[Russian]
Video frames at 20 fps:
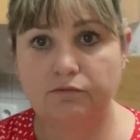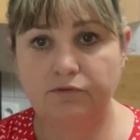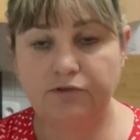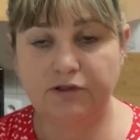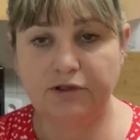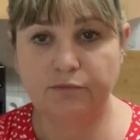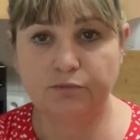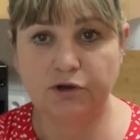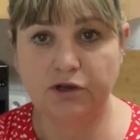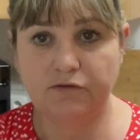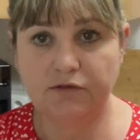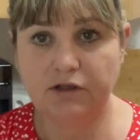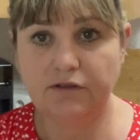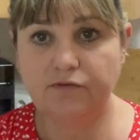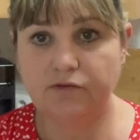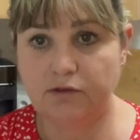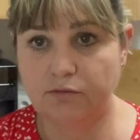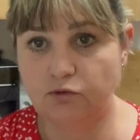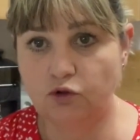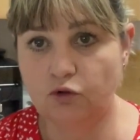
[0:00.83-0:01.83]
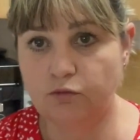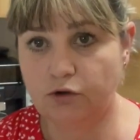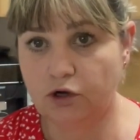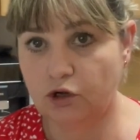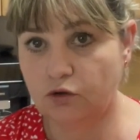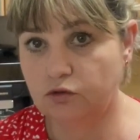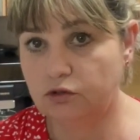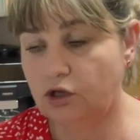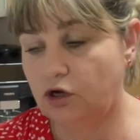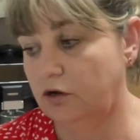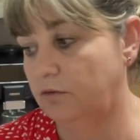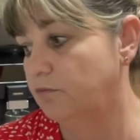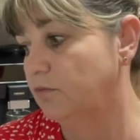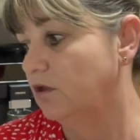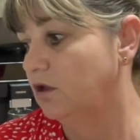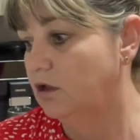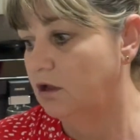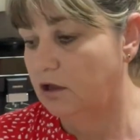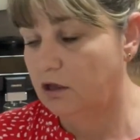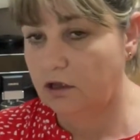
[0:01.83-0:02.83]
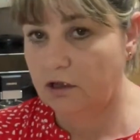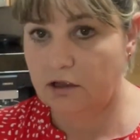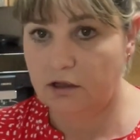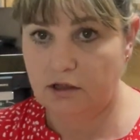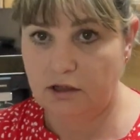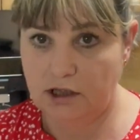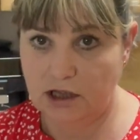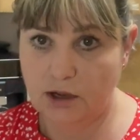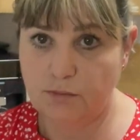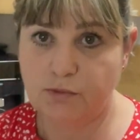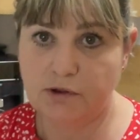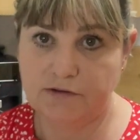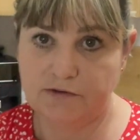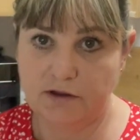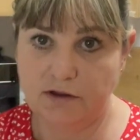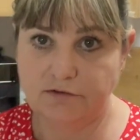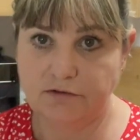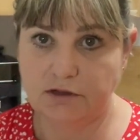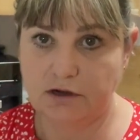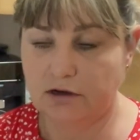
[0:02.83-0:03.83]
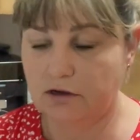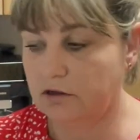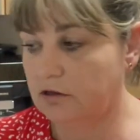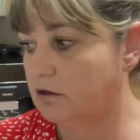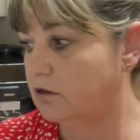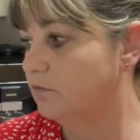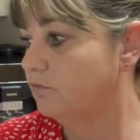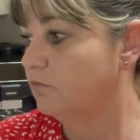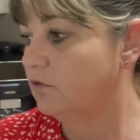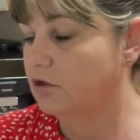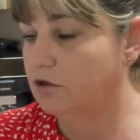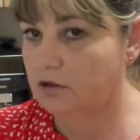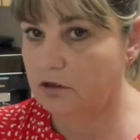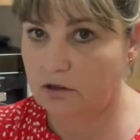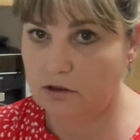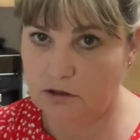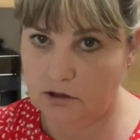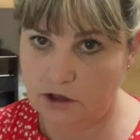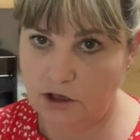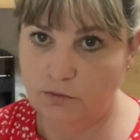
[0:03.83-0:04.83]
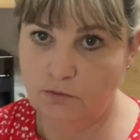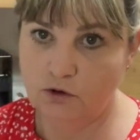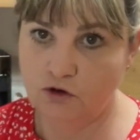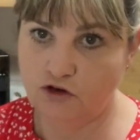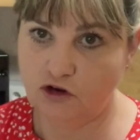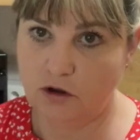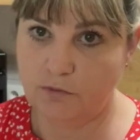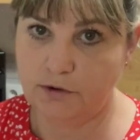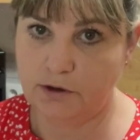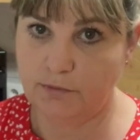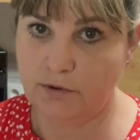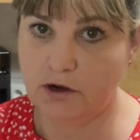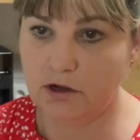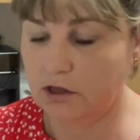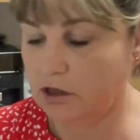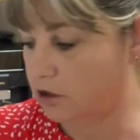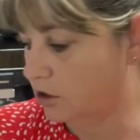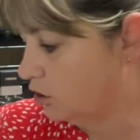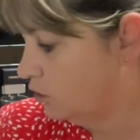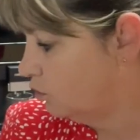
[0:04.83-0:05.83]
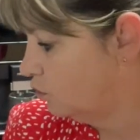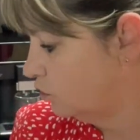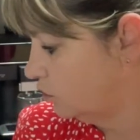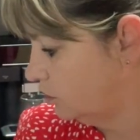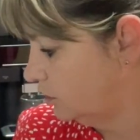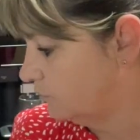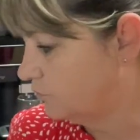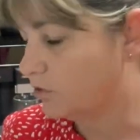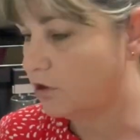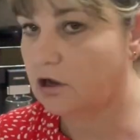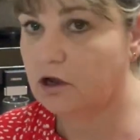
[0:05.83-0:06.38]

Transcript: Всем привет, всем доброе утро. Я позавтракала, немножко прибрала на кухне.